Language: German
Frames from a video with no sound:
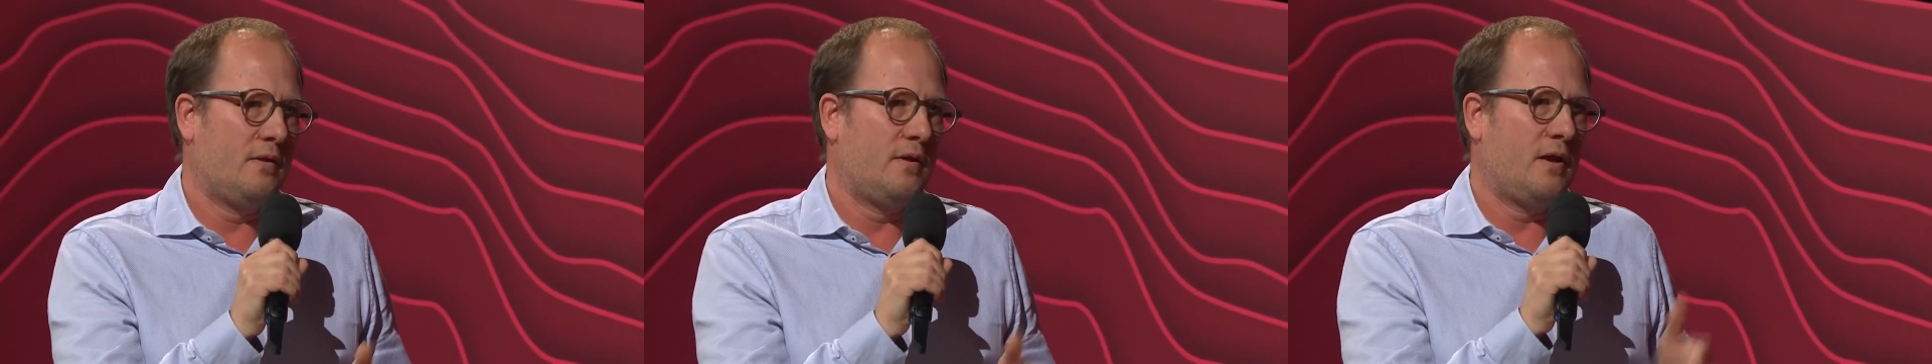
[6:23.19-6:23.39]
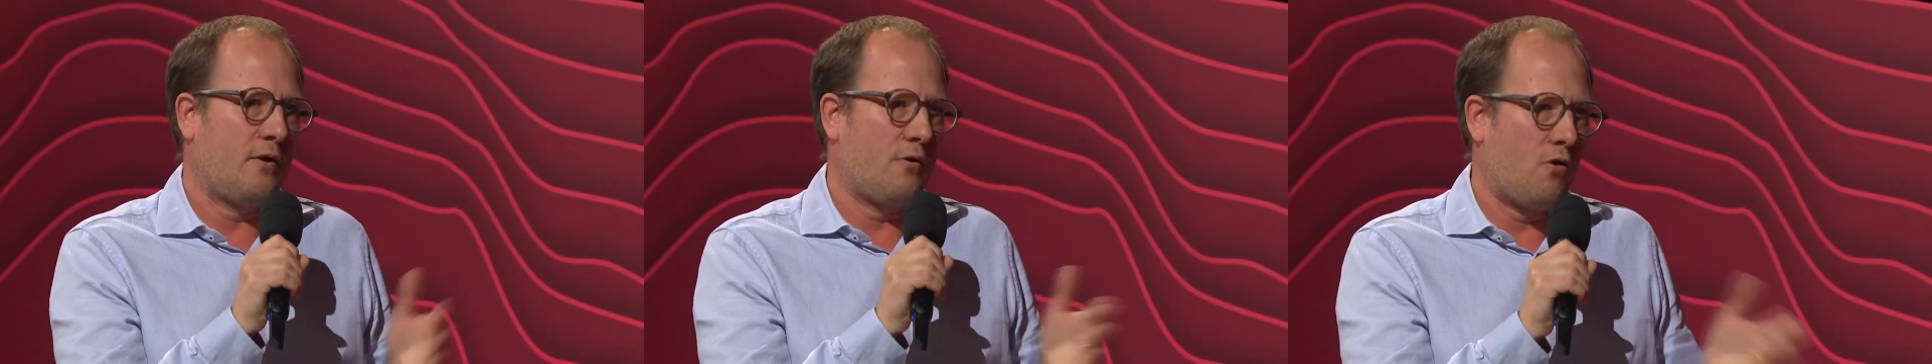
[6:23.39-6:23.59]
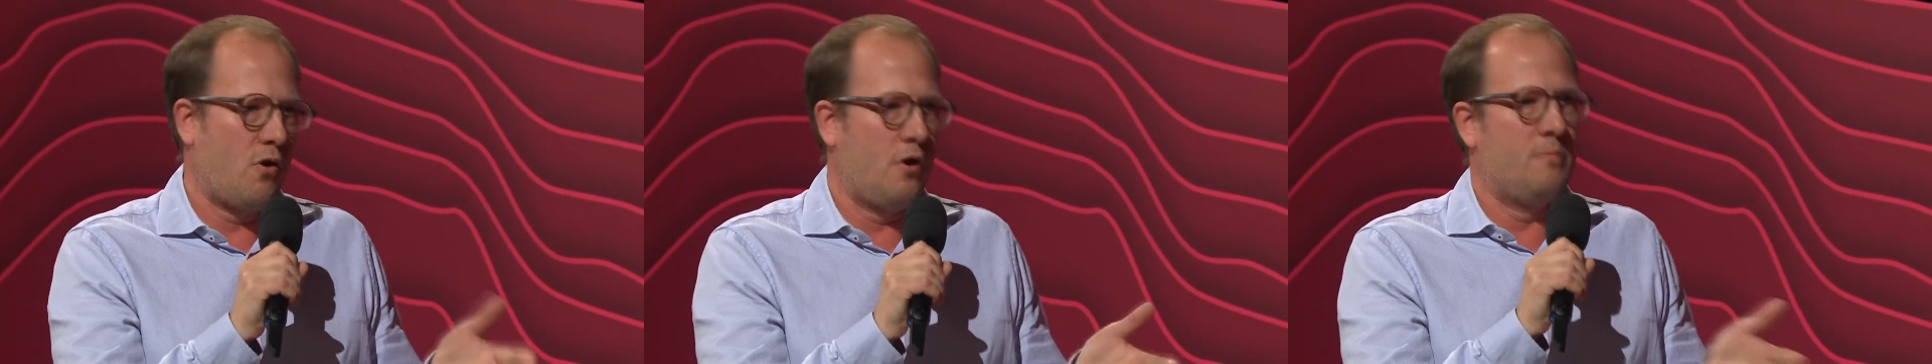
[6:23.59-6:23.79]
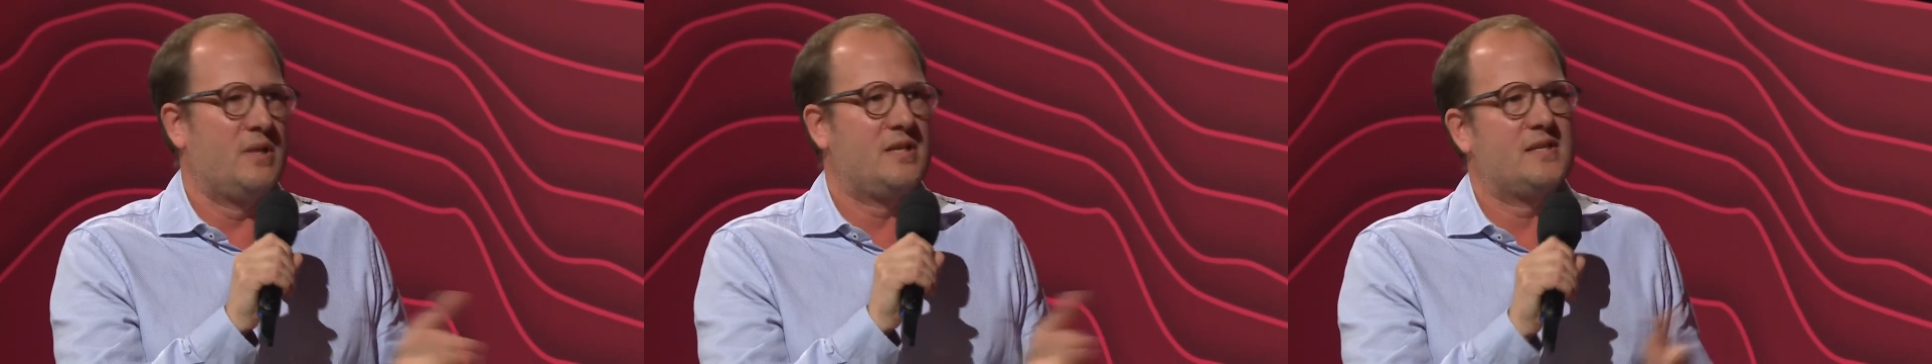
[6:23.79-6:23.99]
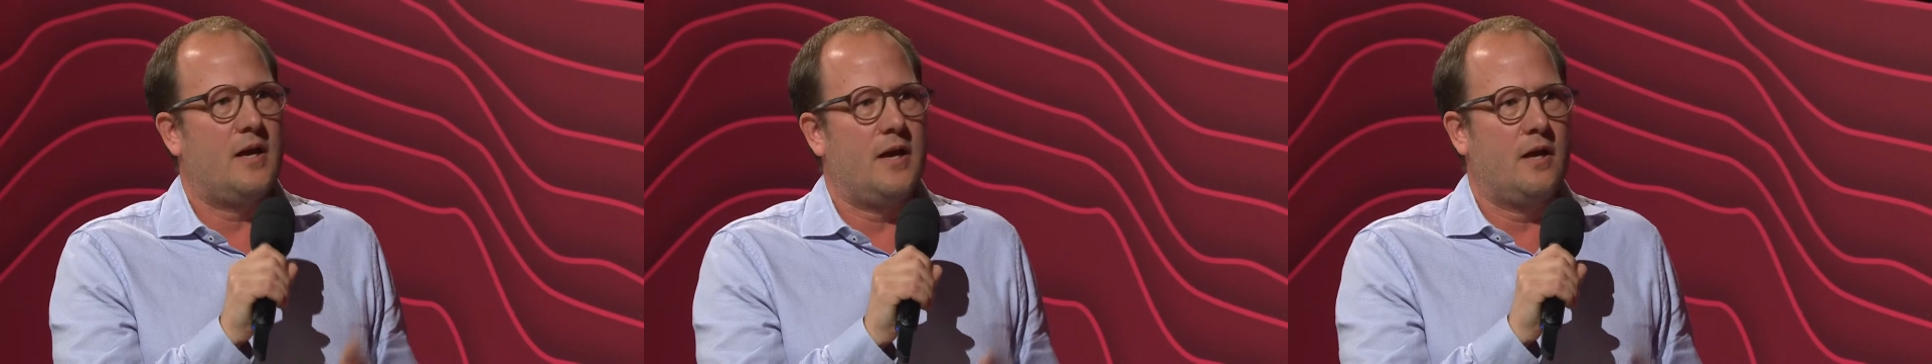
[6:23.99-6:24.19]
der
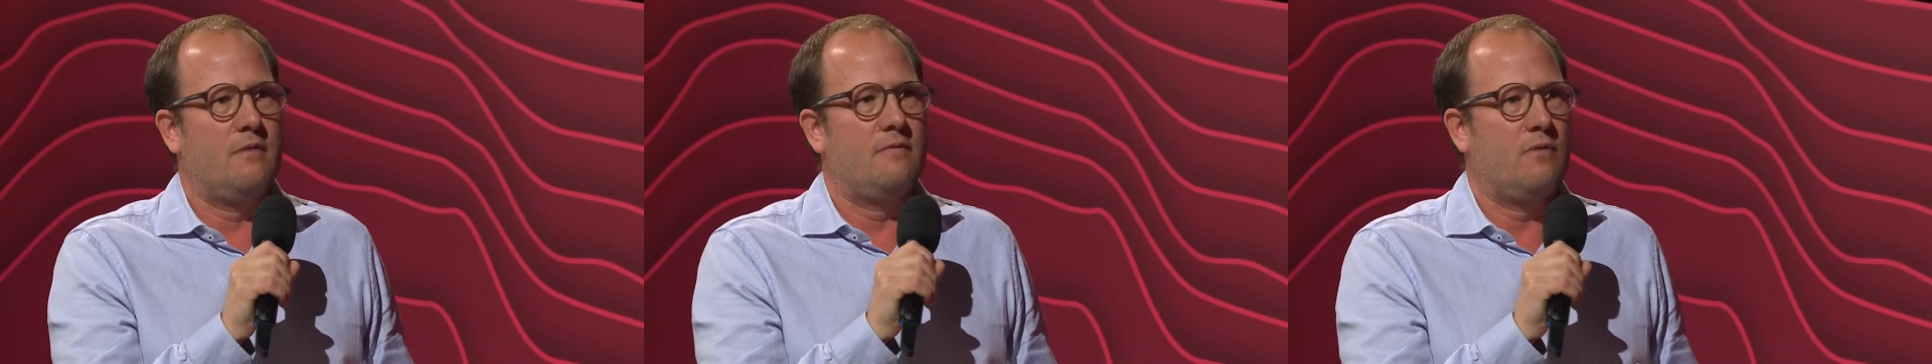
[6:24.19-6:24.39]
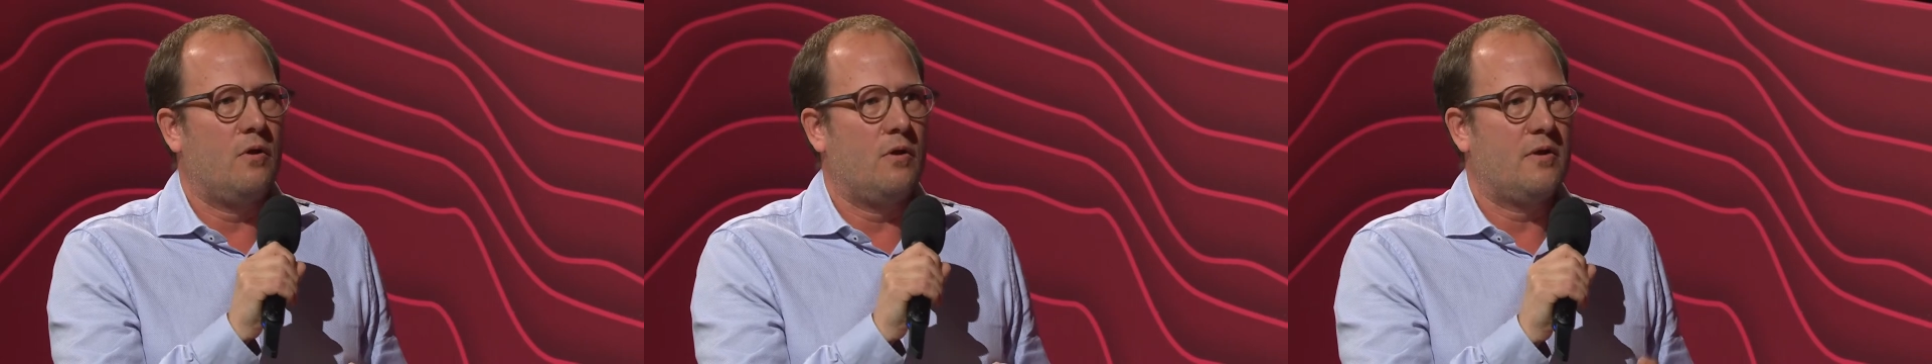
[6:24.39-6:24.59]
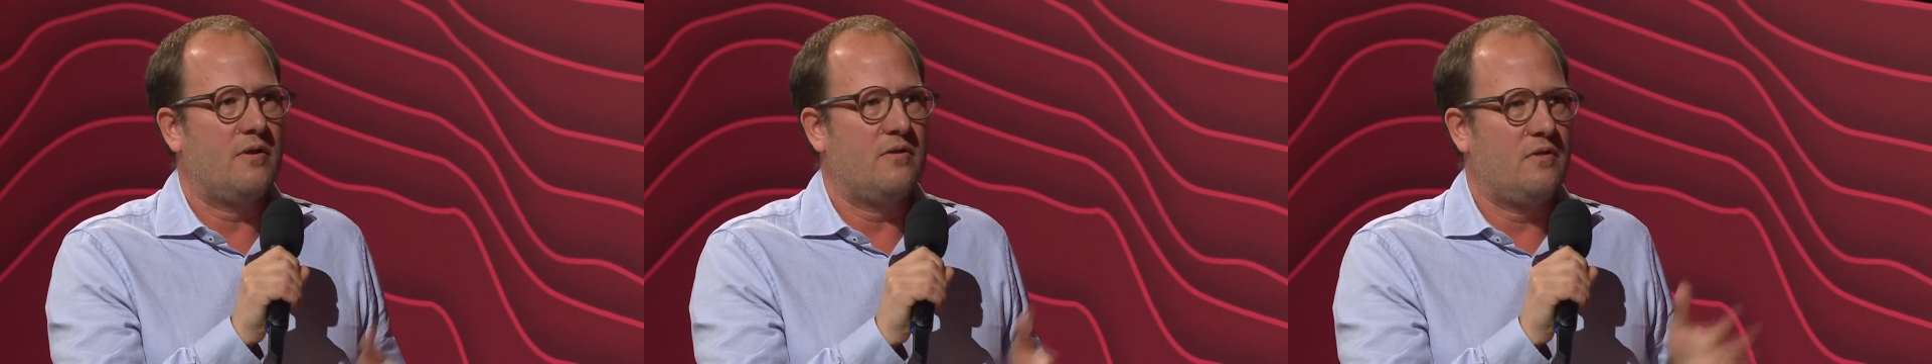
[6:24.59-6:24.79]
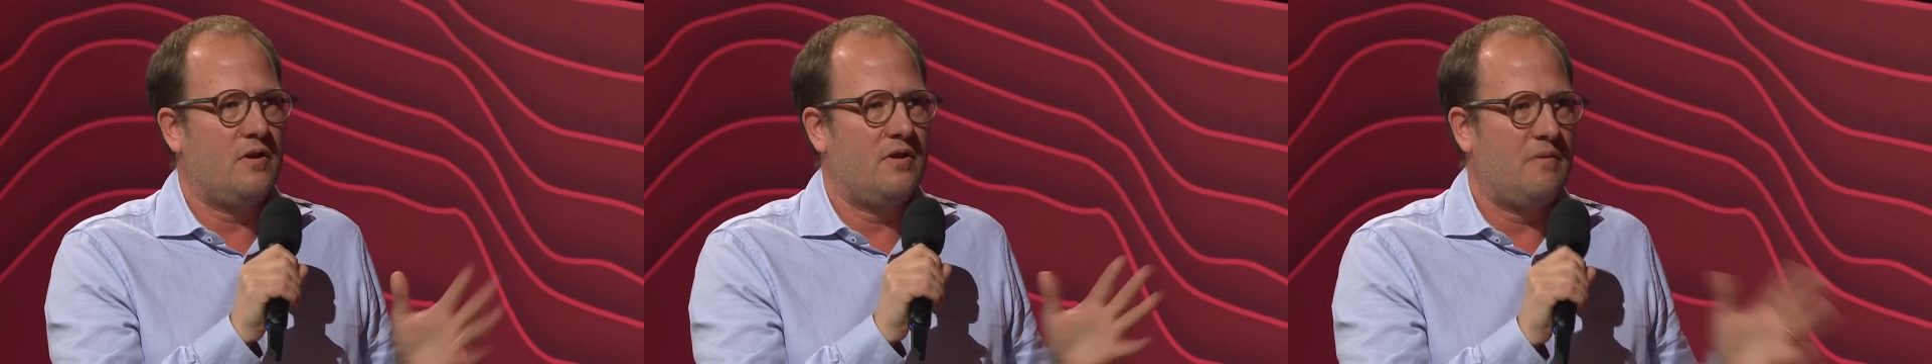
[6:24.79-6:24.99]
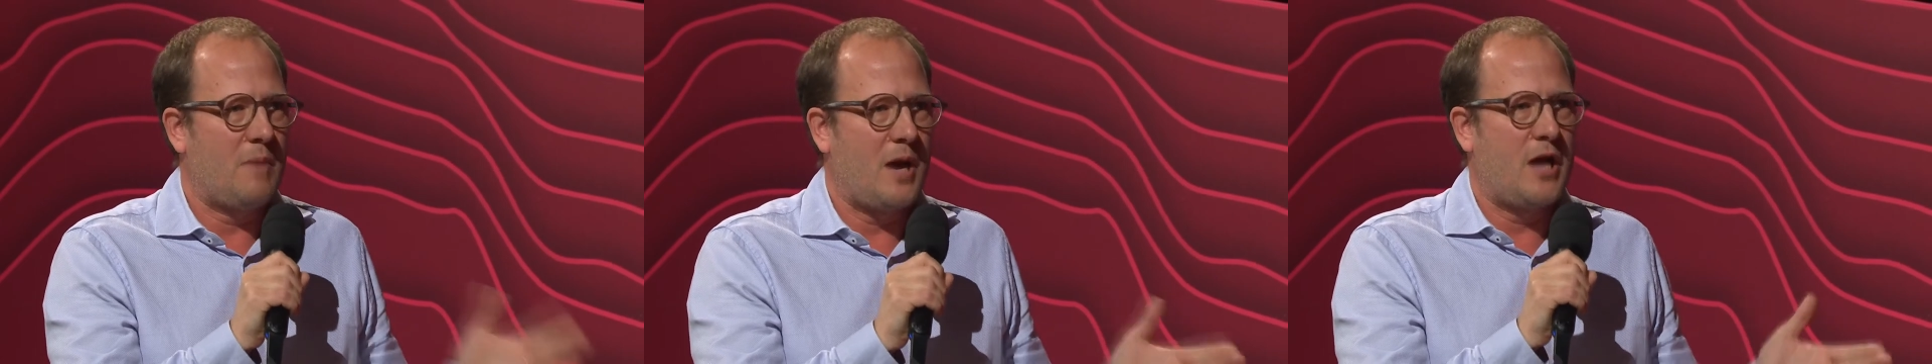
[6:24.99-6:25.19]
Räume zeigen wollten. Also
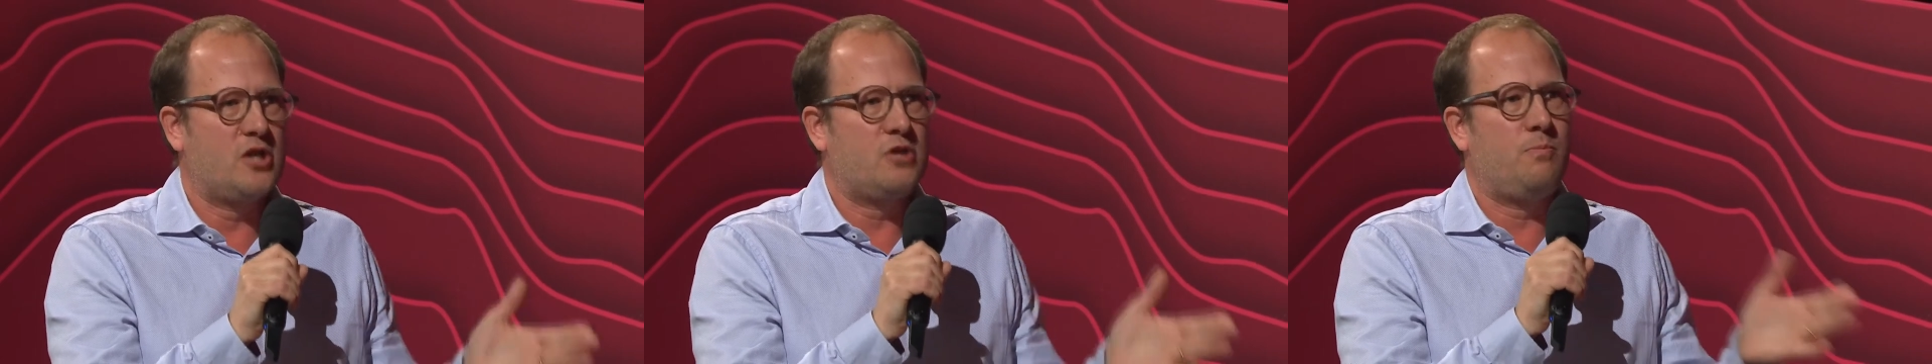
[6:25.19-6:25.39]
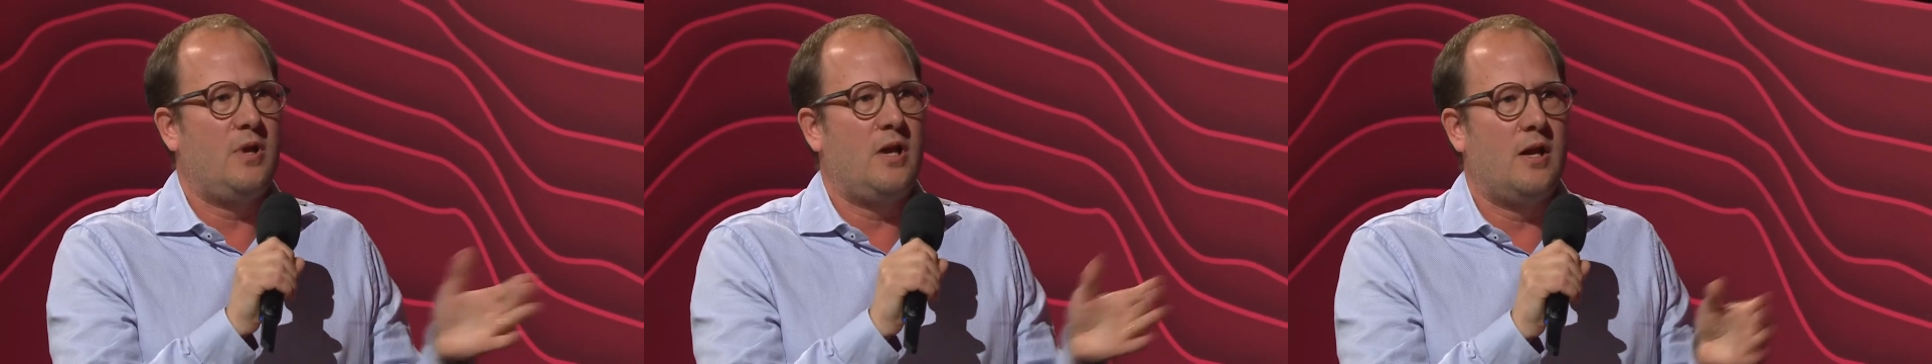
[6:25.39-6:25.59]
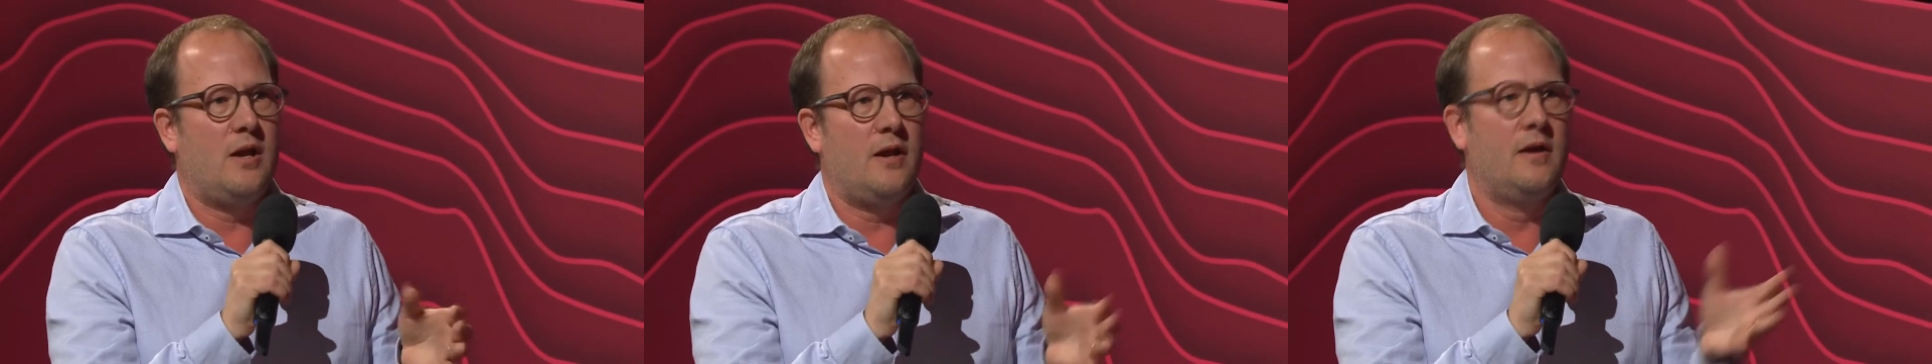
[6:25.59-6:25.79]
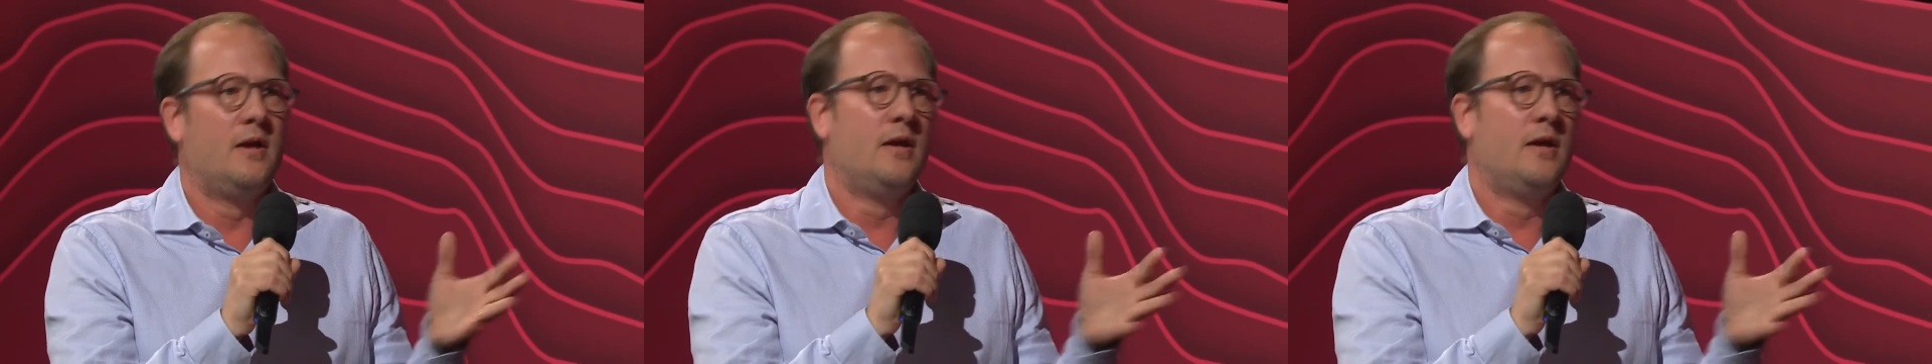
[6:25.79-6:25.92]
diese Beispiele